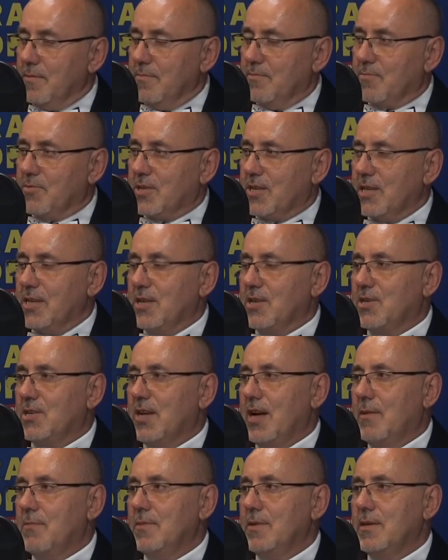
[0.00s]

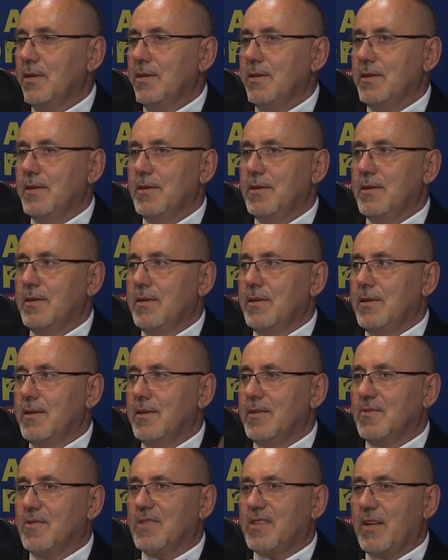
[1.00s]
przejeżdżamy,
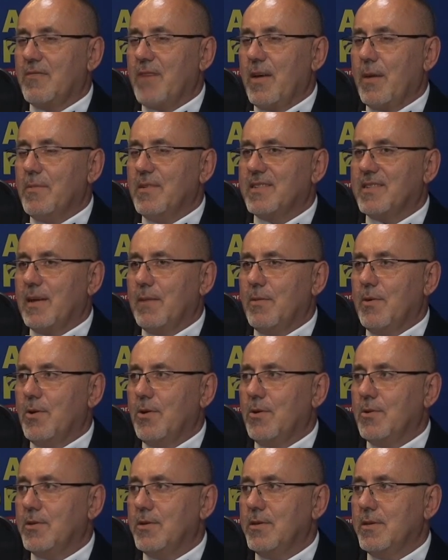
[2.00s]
zostawiamy
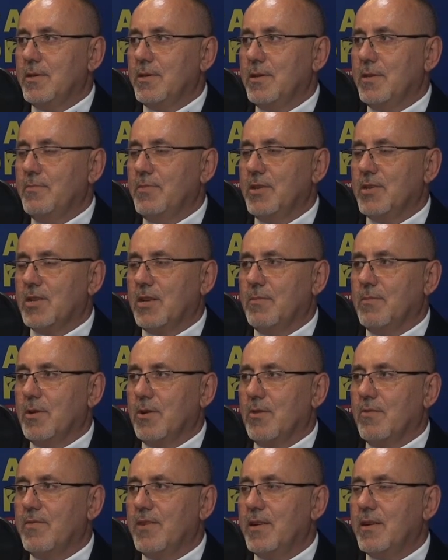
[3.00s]
samochody i bierzemy
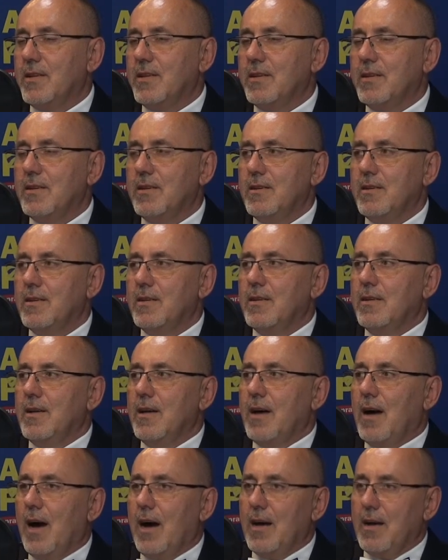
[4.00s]
rowery,
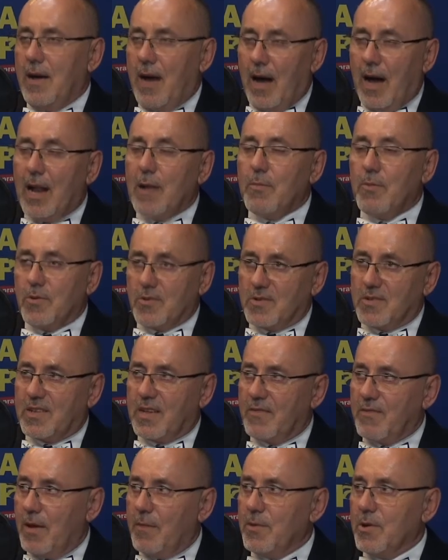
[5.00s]
albo
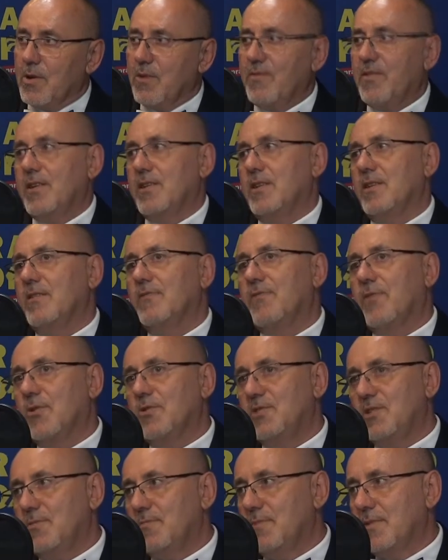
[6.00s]
zostawiamy rowery i
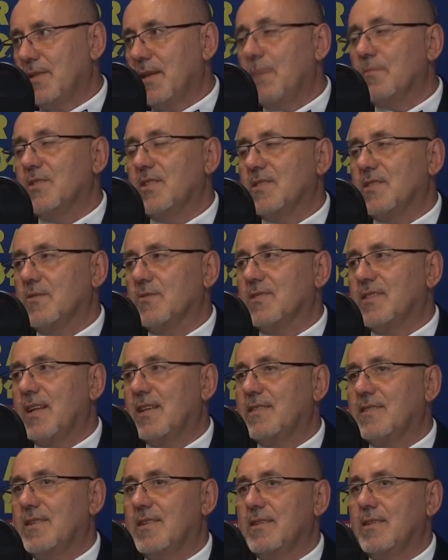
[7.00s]
wchodzimy tam, gdzie są
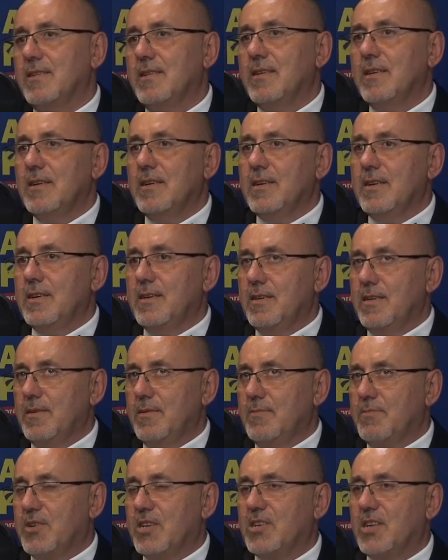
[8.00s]
stacje
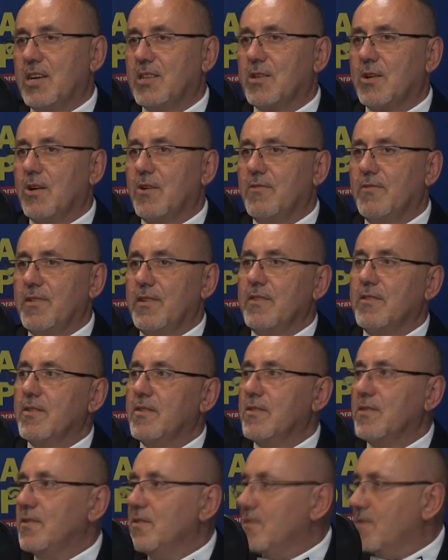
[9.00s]
przesiadkowe
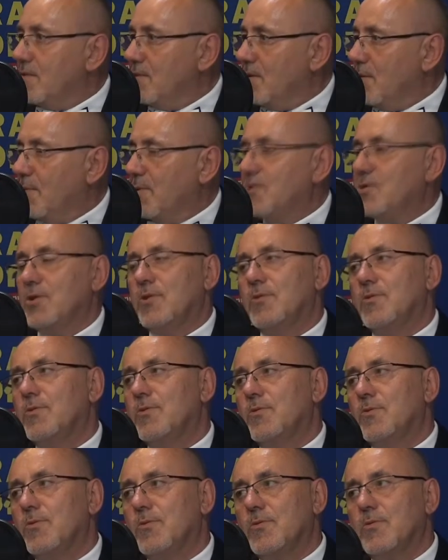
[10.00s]
do
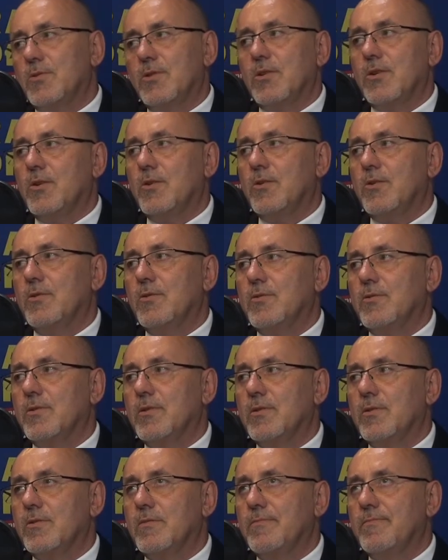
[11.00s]
pociągu, do
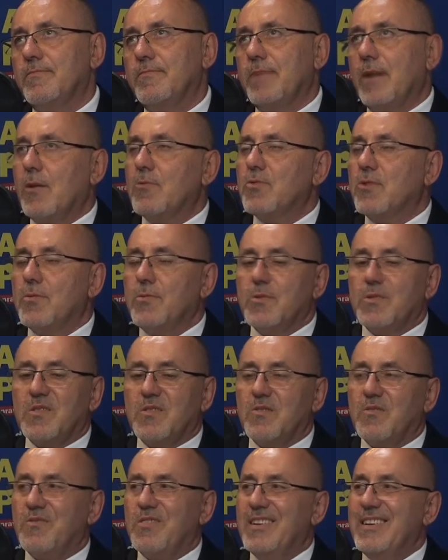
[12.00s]

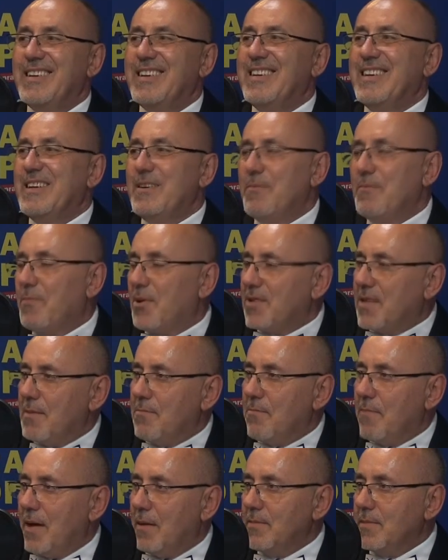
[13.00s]
autobusów.
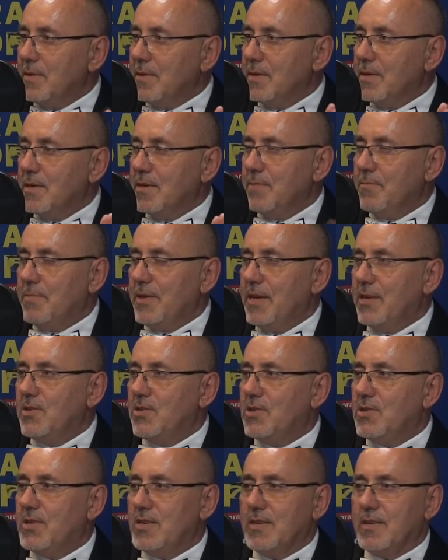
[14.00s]
Potem mamy
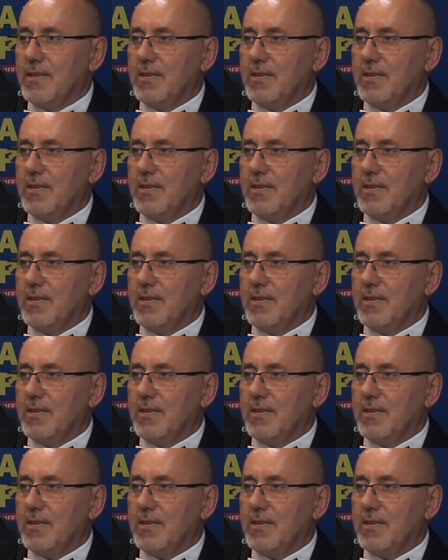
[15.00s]
pięć e, e,